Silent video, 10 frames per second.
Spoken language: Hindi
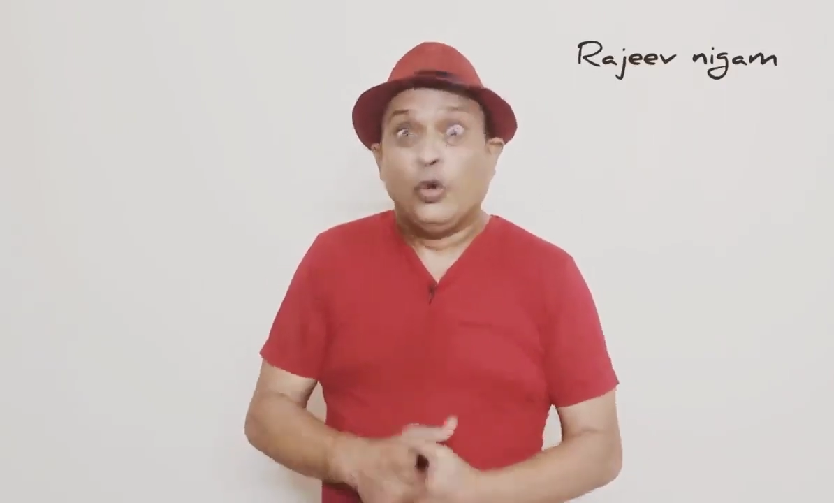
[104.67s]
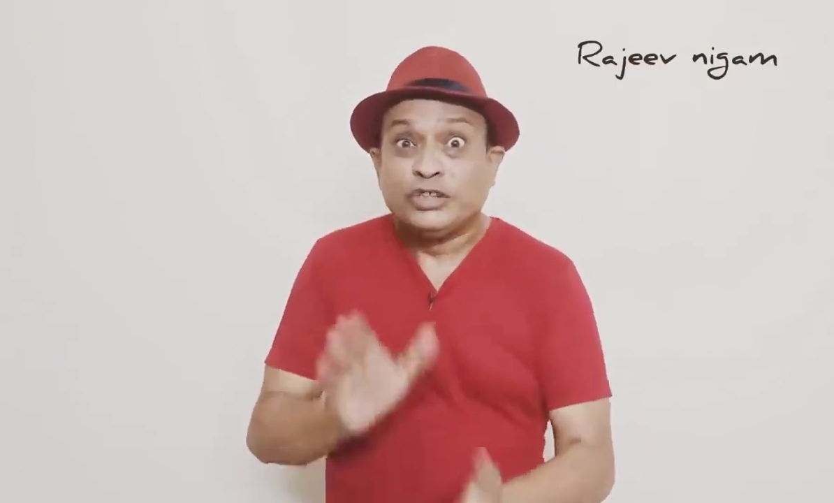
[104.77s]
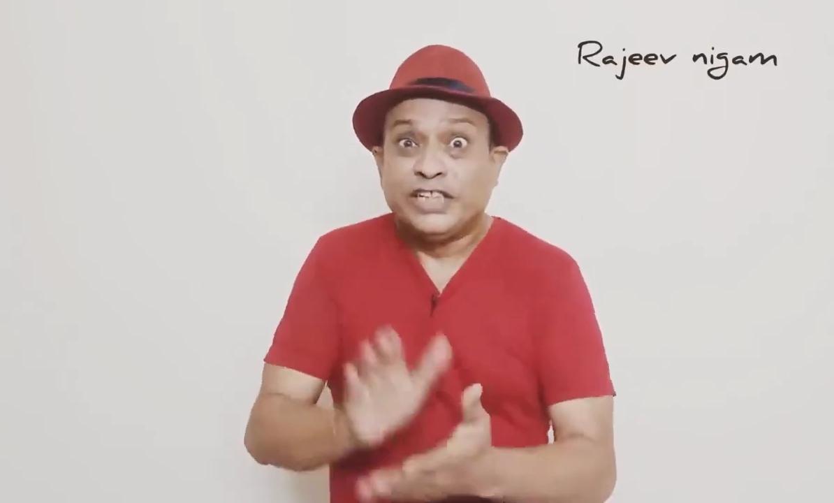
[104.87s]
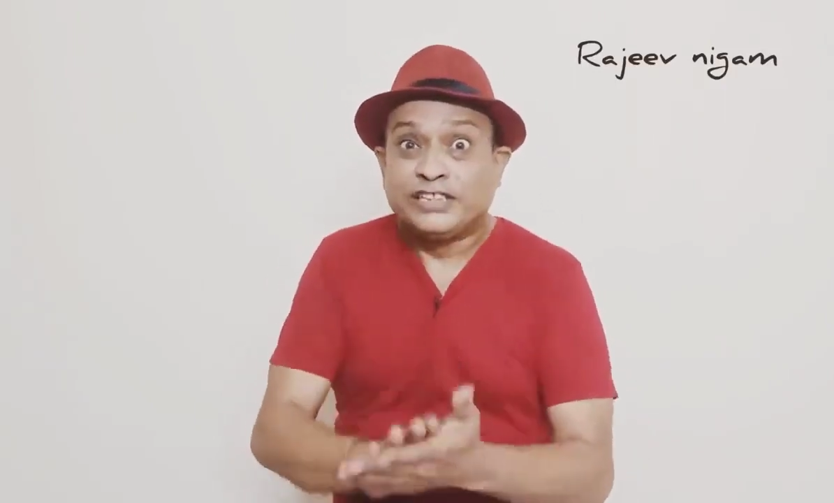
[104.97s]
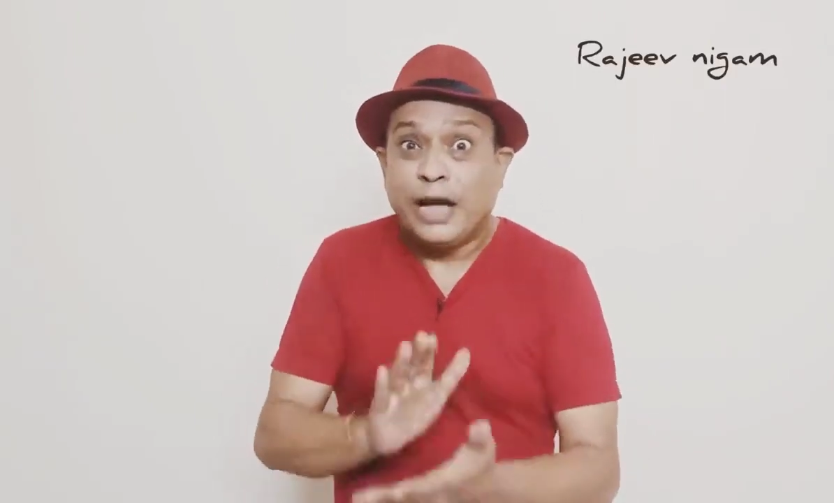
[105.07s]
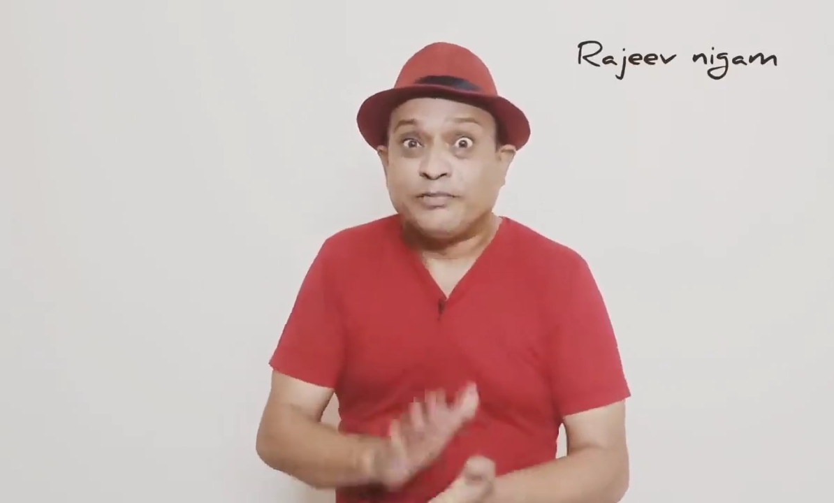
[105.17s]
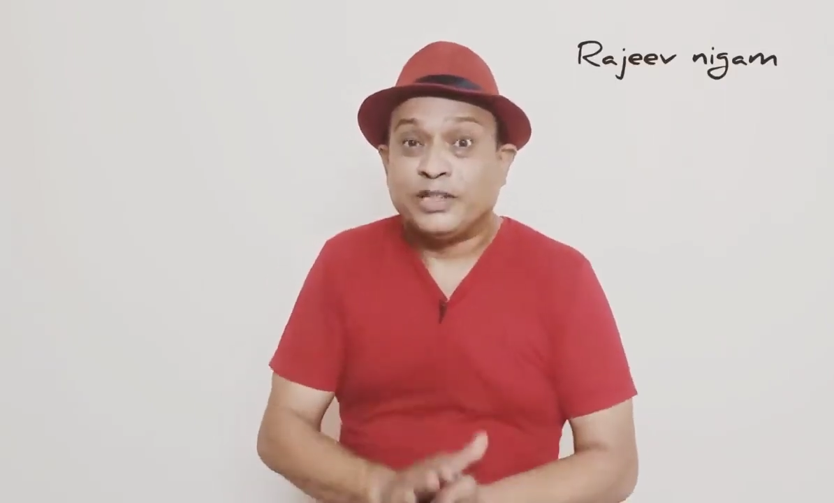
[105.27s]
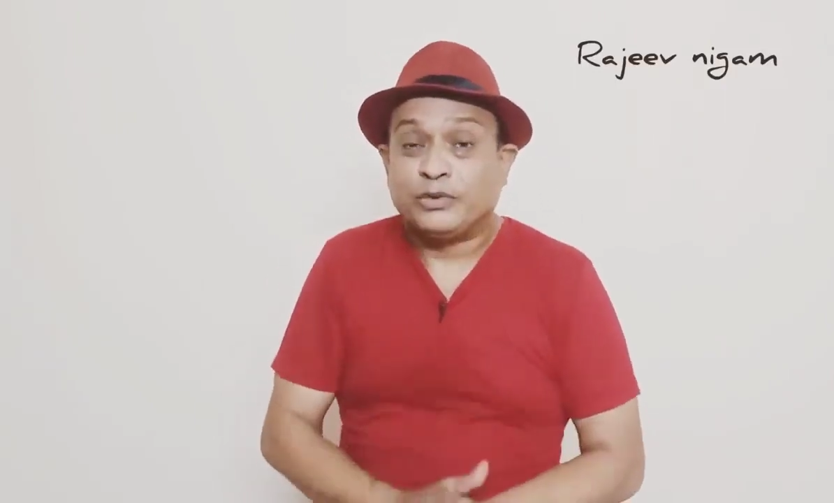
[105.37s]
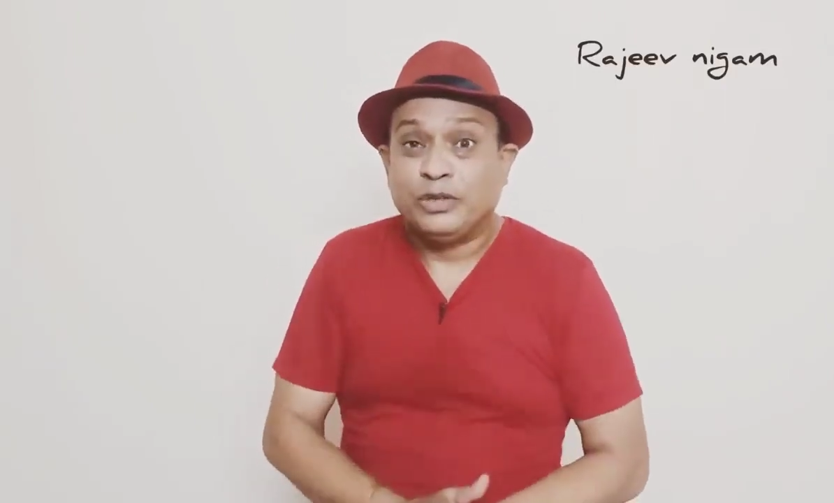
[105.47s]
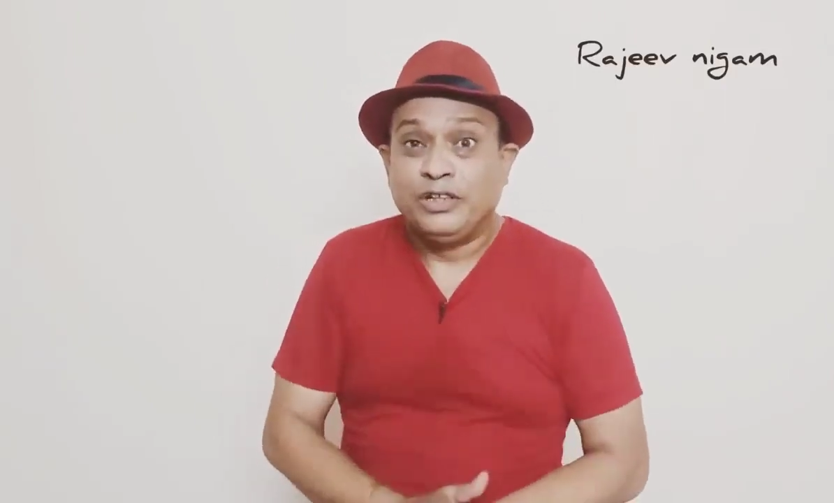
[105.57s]
उस हिसाब
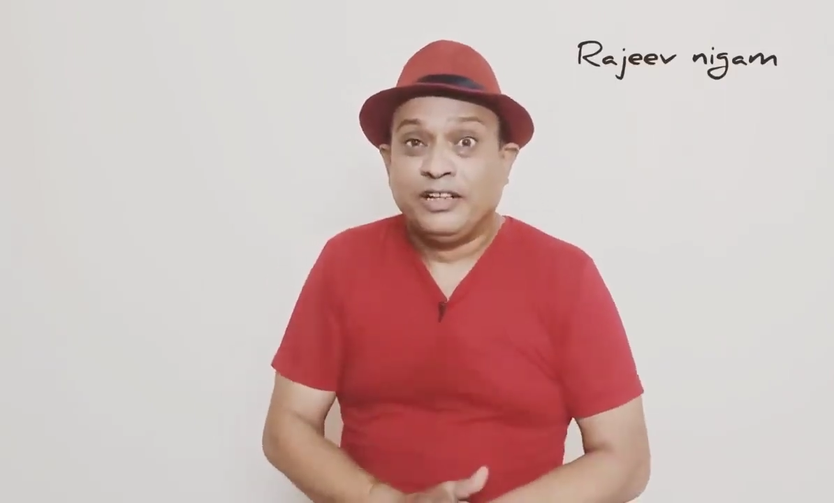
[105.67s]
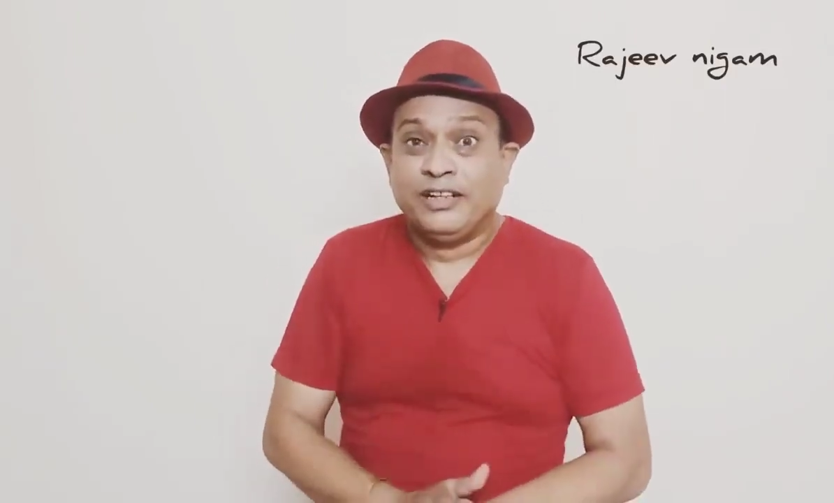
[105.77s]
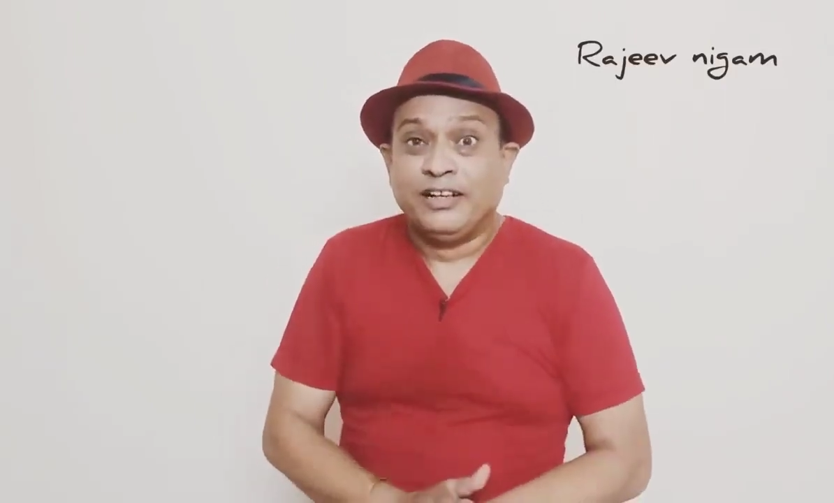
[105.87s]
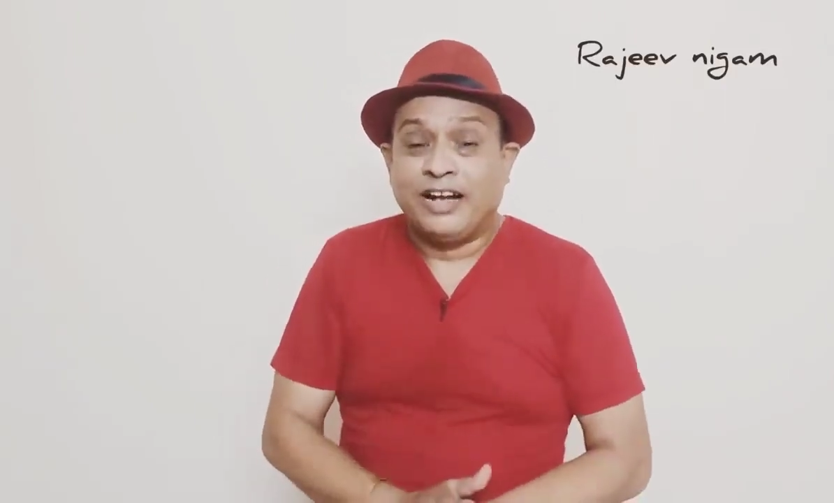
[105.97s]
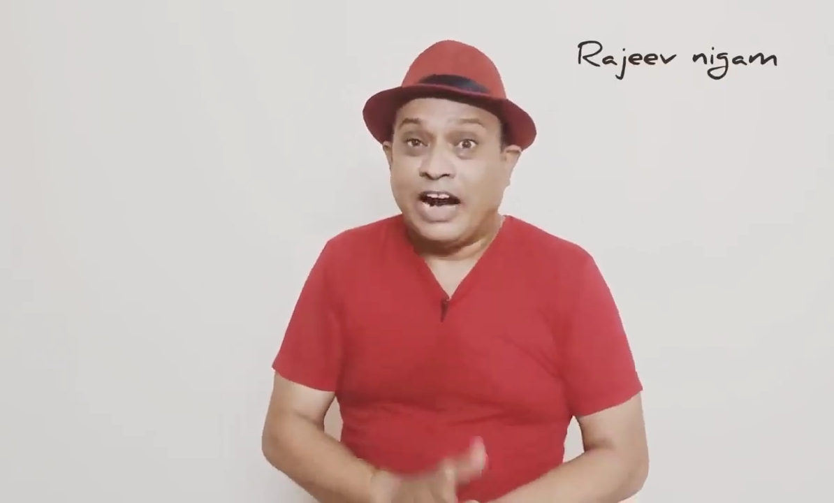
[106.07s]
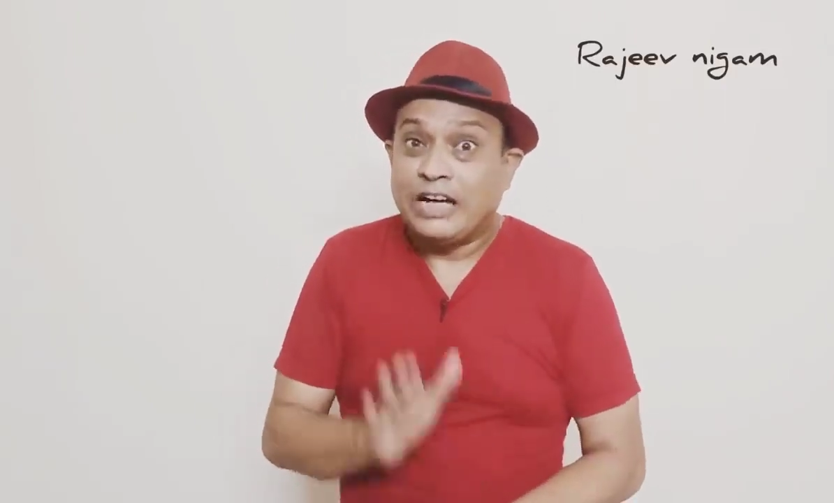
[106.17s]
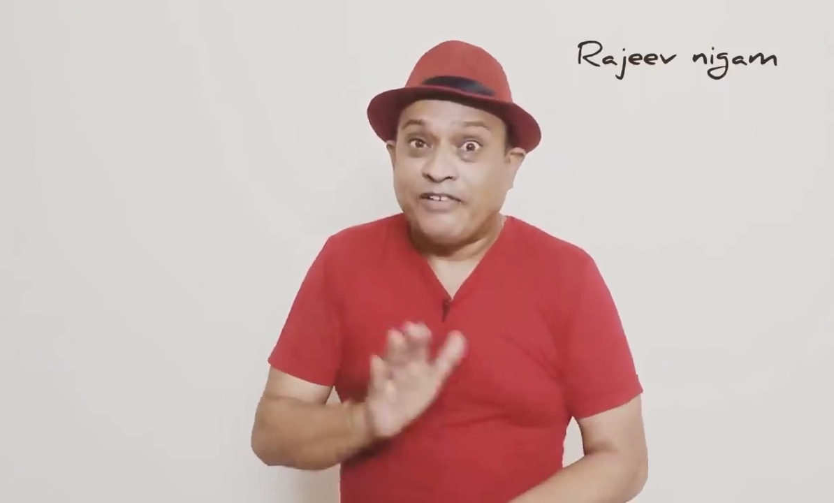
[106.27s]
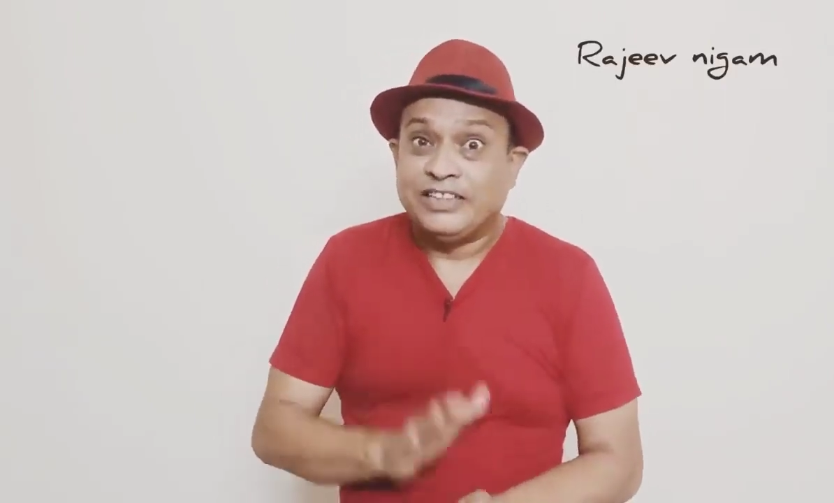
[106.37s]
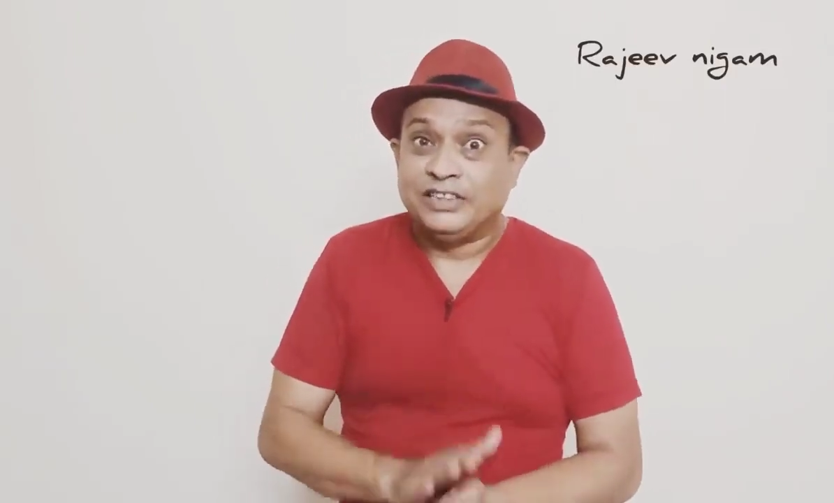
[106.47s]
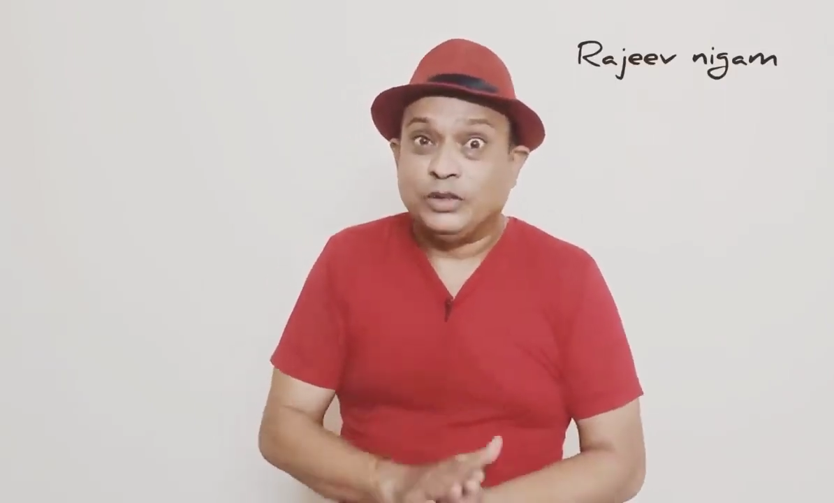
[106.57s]
से तो आडवाणी